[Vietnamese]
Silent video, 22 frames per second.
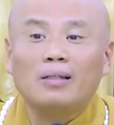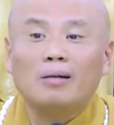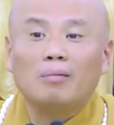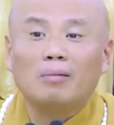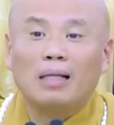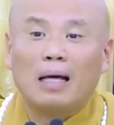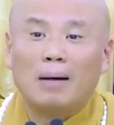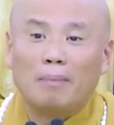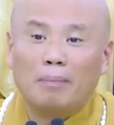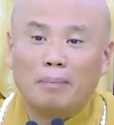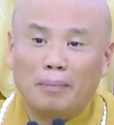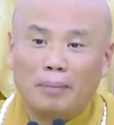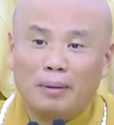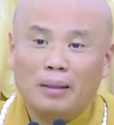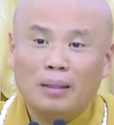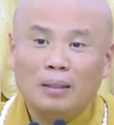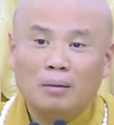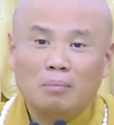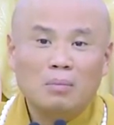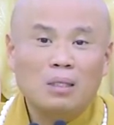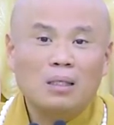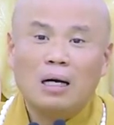trong tâm.
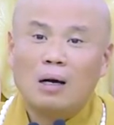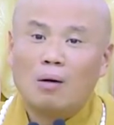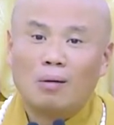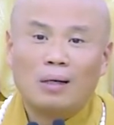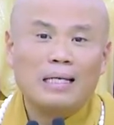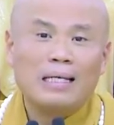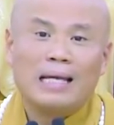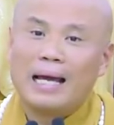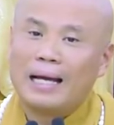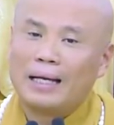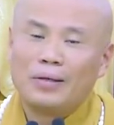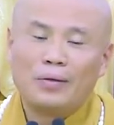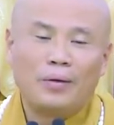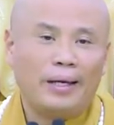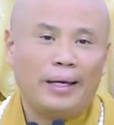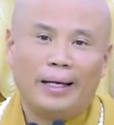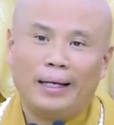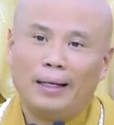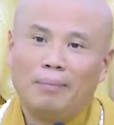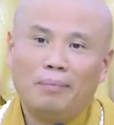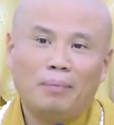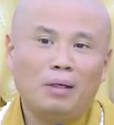Bước đầu nó nhạt
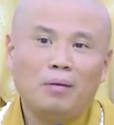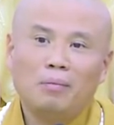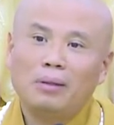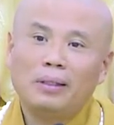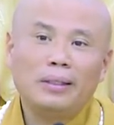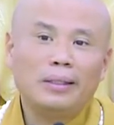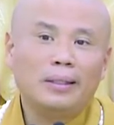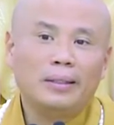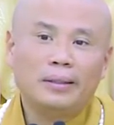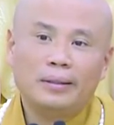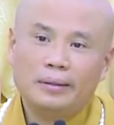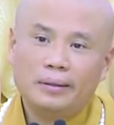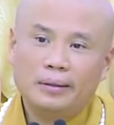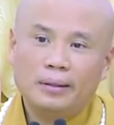nhẹ lắm, nó không có nhớ.